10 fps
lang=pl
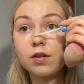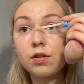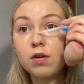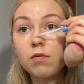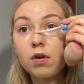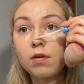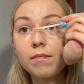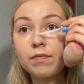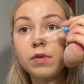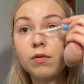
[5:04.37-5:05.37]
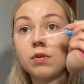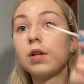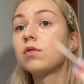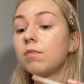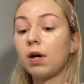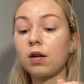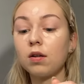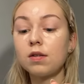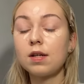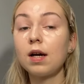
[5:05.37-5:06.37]
na czoło, tutaj czubek
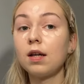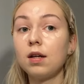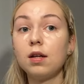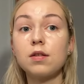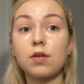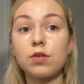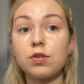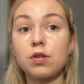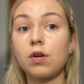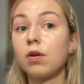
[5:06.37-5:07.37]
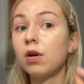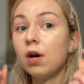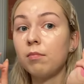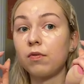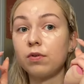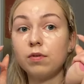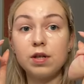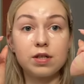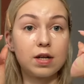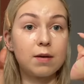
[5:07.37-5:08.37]
nosa i coś, co
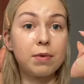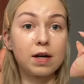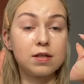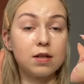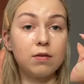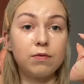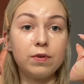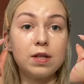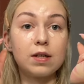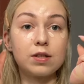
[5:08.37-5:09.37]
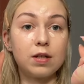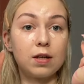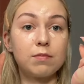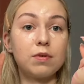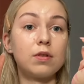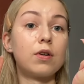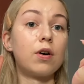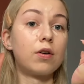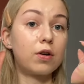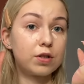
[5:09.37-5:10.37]
powoduje, że bardziej uwidacznia nam
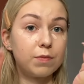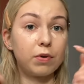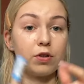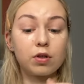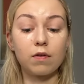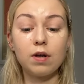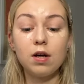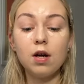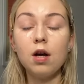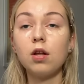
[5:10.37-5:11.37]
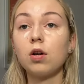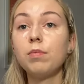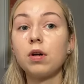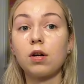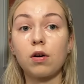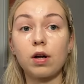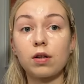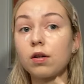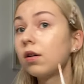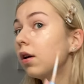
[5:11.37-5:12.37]
to kości policzkowe, to biorę
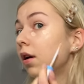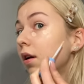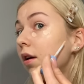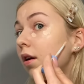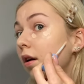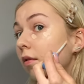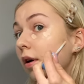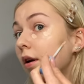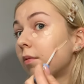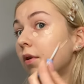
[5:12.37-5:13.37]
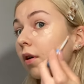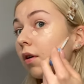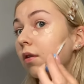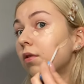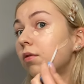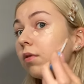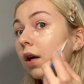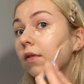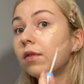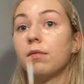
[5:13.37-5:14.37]
korektor i nakładam go
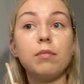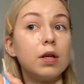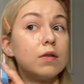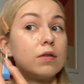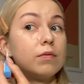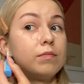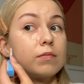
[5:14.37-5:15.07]
tutaj w tym miejscu.